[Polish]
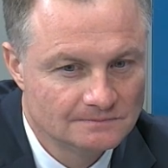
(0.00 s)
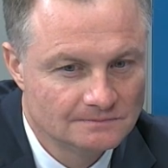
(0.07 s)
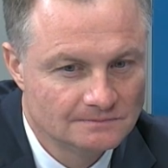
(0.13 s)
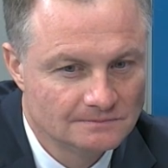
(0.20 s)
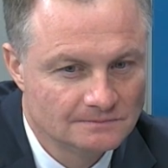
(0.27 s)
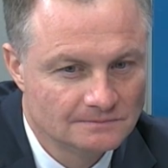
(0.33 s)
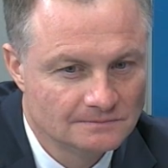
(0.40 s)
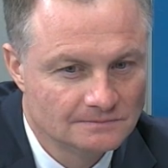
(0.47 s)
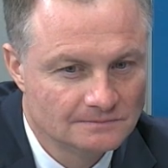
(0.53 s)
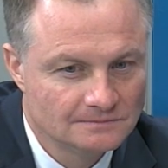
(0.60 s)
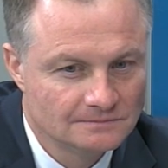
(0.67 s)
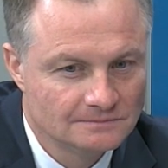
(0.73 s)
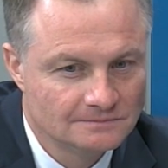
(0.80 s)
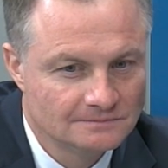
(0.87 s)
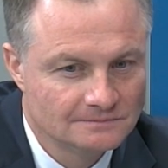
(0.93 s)
Długa
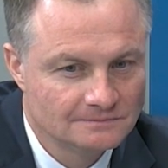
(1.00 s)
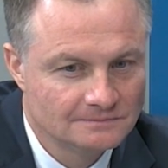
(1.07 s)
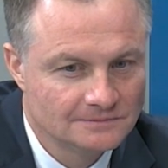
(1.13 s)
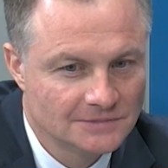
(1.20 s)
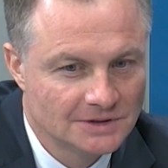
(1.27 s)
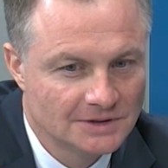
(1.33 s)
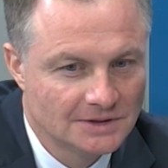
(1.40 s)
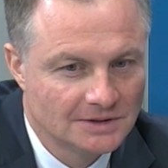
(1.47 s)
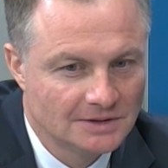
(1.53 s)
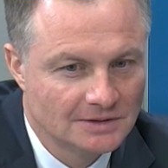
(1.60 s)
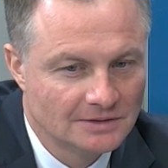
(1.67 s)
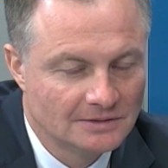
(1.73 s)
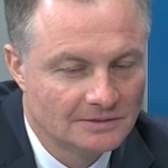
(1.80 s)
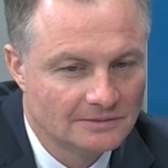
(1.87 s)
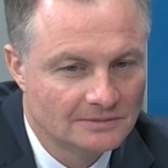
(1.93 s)
cisza zapadła.
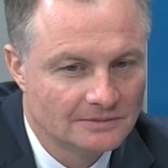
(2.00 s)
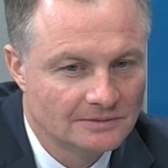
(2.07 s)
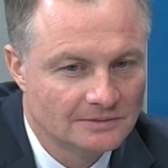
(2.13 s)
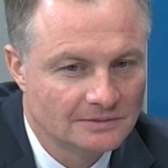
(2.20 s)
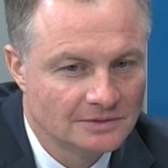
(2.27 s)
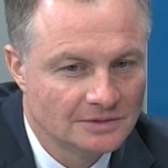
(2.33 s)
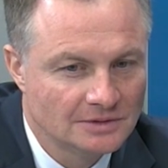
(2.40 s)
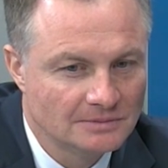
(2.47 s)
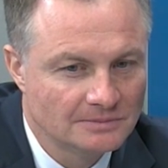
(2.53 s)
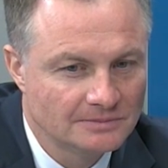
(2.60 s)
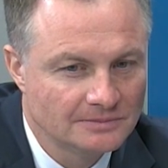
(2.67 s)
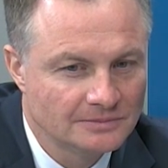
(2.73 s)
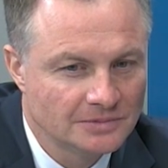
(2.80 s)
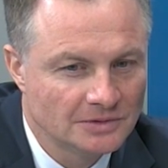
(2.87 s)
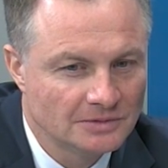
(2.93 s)
No,
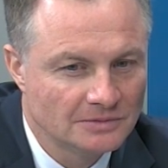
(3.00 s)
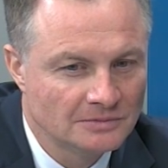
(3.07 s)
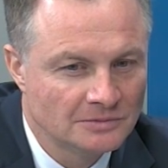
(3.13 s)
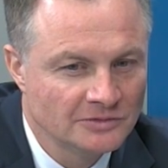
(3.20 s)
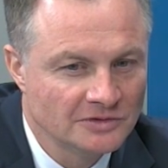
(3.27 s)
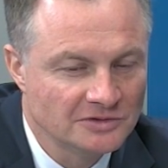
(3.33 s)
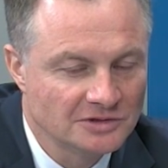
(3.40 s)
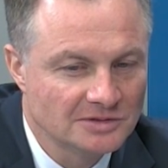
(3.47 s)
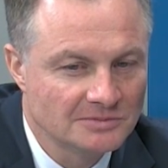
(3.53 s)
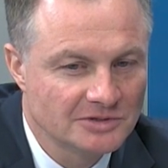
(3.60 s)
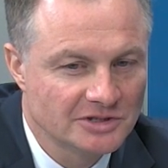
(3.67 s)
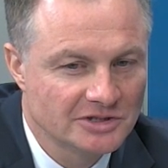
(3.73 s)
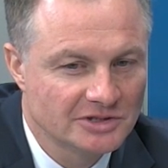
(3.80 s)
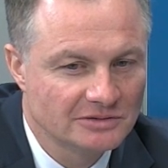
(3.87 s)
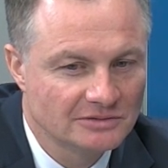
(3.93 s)
bo mówiąc o
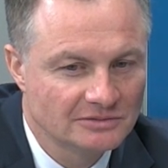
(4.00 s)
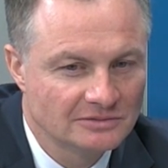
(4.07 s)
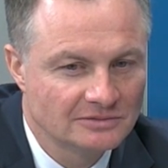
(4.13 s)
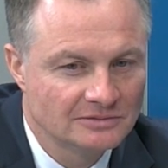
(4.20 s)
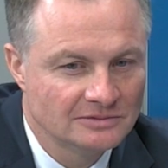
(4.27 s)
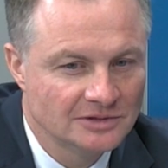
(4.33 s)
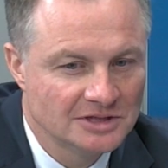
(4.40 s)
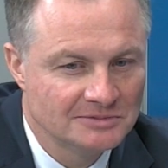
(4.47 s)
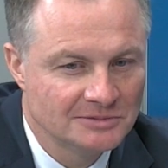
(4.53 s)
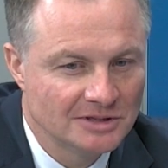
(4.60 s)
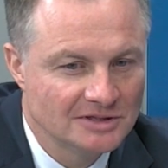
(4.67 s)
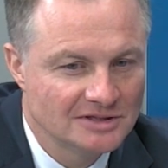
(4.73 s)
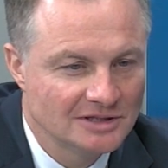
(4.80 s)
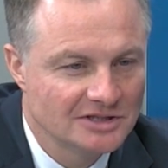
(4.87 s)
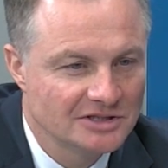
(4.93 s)
tym, że się nie
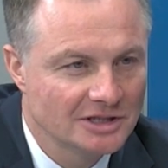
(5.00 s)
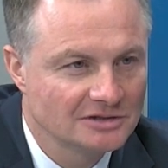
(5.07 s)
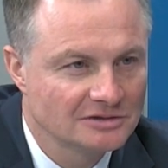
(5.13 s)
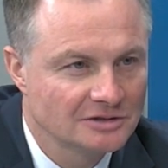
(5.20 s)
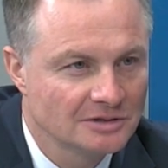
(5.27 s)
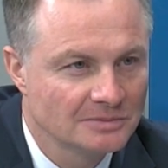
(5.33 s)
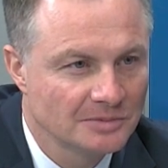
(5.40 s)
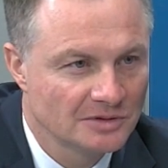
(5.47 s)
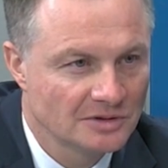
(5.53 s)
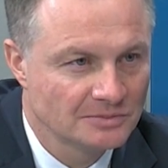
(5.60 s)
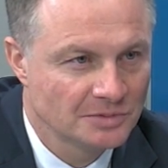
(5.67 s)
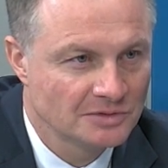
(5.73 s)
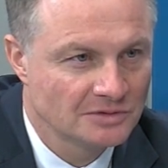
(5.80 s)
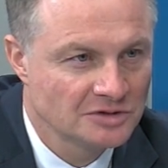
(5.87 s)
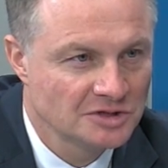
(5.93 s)
zmieni, zależy jak do tego
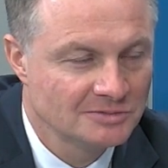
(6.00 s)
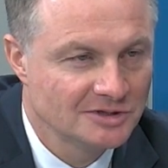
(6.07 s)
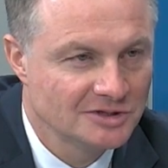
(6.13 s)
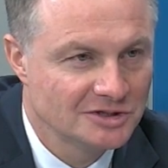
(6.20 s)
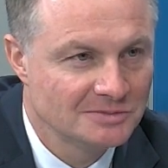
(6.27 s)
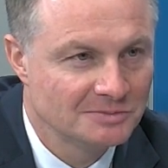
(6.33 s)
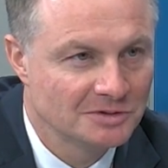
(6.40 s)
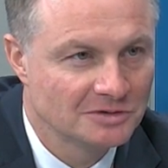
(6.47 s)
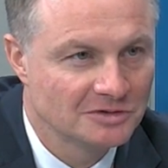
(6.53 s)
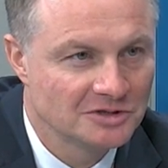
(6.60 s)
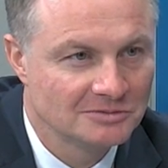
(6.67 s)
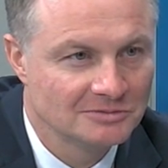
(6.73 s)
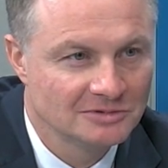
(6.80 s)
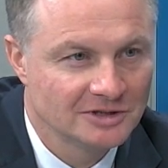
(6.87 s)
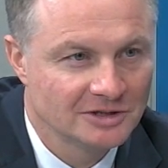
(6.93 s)
podchodzimy. Jeżeli mhm.
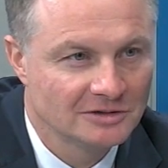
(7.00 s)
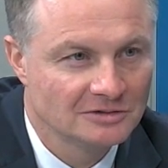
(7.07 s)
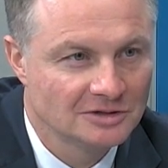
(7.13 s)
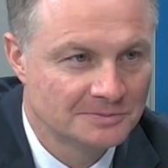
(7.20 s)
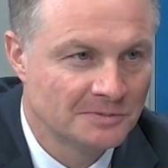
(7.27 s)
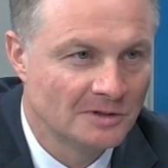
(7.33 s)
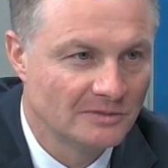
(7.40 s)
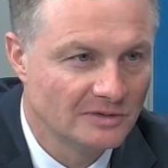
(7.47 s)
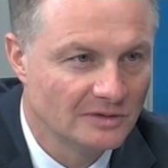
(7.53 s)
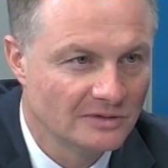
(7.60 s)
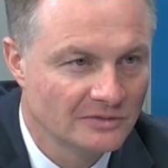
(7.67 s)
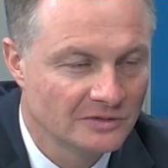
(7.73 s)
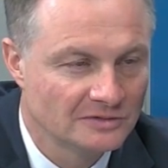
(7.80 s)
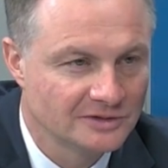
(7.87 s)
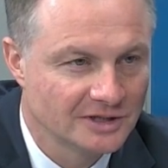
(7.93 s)
podchodzimy do tego
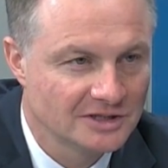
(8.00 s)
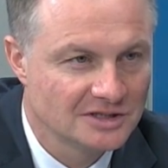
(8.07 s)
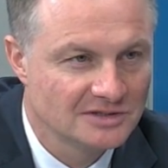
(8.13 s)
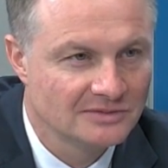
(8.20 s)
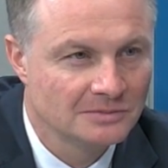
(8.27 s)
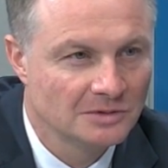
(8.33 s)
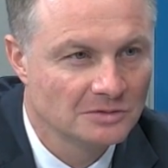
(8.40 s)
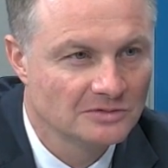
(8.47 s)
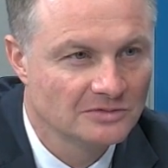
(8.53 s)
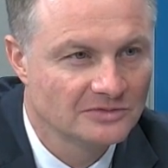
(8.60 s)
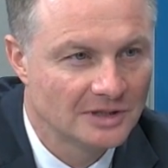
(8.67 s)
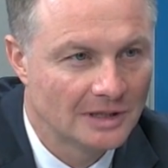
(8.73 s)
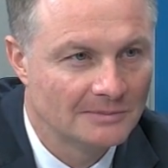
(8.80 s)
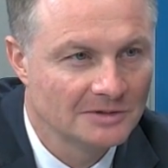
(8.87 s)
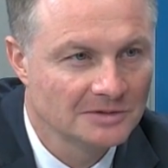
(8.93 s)
typowo w kontekście
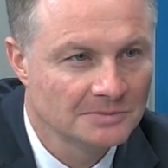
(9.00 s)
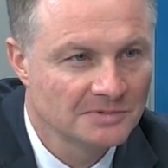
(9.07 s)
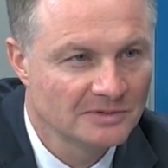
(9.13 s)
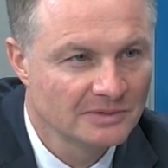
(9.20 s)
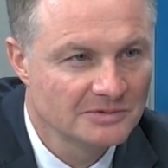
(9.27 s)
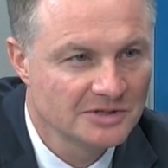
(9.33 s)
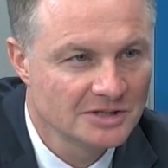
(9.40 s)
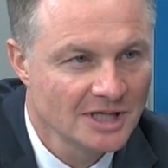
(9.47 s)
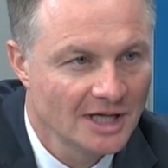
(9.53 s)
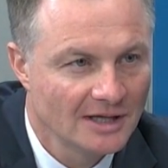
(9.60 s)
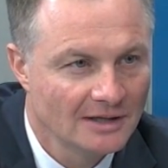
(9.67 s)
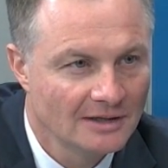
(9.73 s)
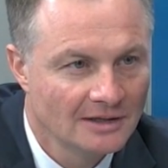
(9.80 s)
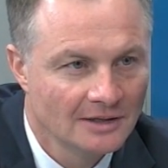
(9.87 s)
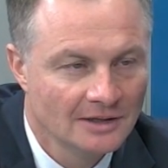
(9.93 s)
wyborów Trumpa, to powiem, że
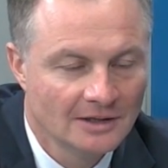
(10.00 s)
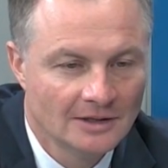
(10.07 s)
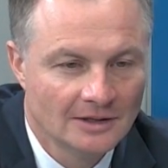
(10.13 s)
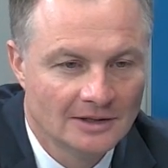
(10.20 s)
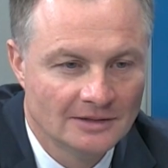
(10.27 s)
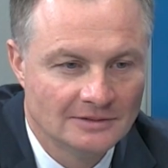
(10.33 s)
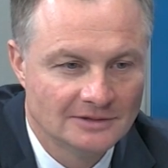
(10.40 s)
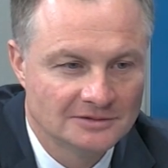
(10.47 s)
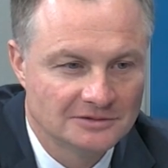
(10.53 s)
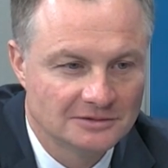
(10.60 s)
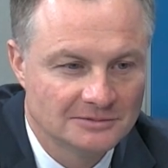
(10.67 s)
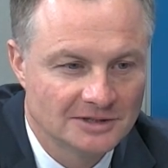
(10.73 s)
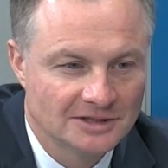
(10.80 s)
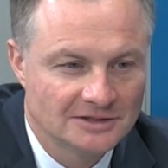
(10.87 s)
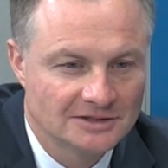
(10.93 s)
nie. Jasne.
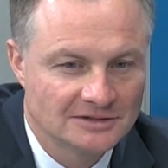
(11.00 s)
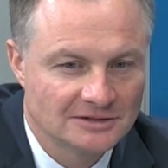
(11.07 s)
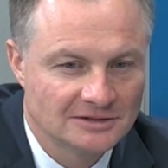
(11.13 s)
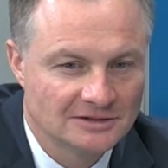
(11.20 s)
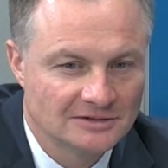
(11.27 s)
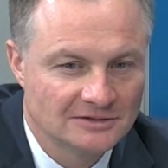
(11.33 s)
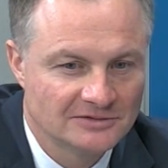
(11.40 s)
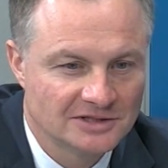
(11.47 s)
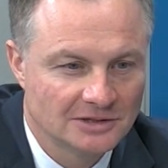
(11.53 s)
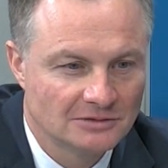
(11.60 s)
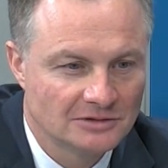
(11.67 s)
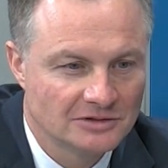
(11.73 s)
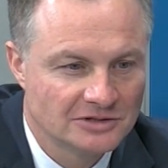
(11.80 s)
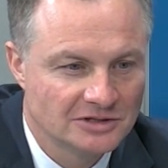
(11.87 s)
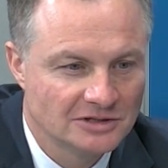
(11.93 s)
Natomiast e, w
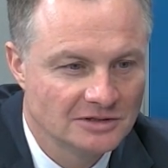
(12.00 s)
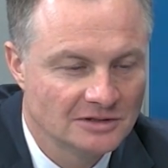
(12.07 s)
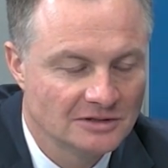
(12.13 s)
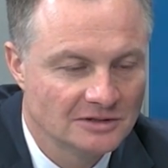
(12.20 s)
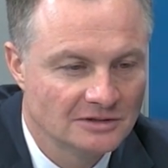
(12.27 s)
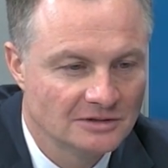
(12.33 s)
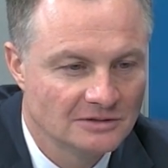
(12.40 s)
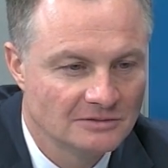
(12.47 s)
całości e,